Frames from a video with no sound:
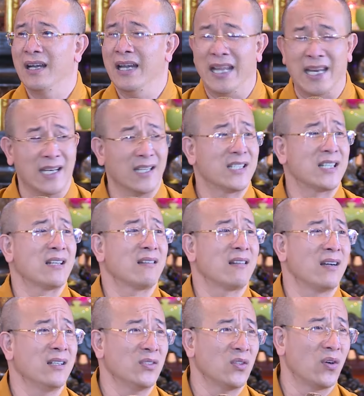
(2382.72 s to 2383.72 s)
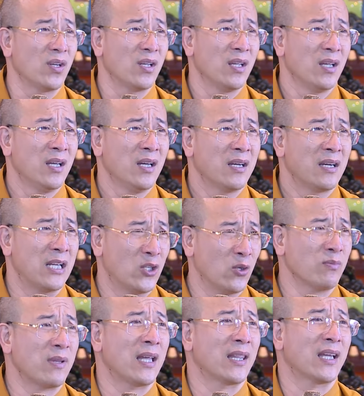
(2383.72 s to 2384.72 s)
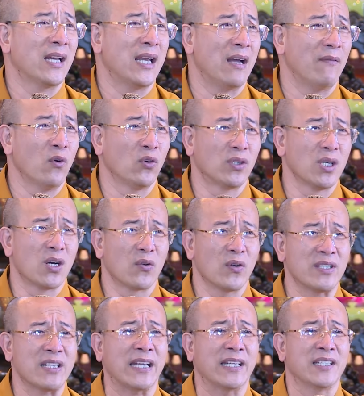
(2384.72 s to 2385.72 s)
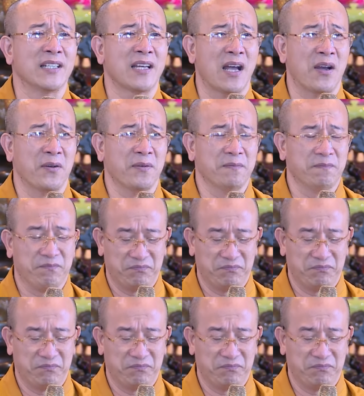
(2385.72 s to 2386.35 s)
len chân tới rồi đây chúng ta thấy cái lẽ vô thường nó nhanh như thế nào